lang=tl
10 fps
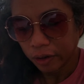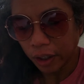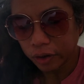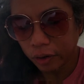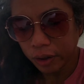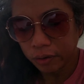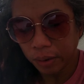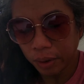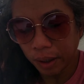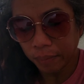Actually, yung
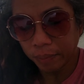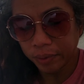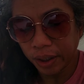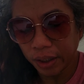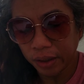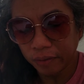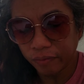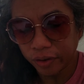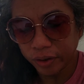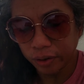ibang MMDA
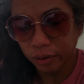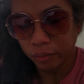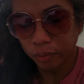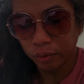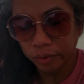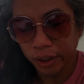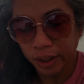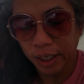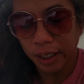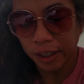enforcer tumulong din
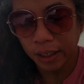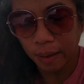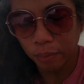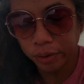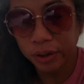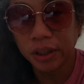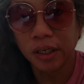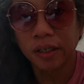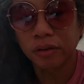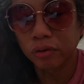kaya lang hinabol din
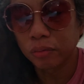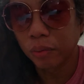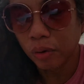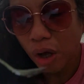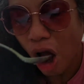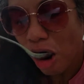sila ng tubo.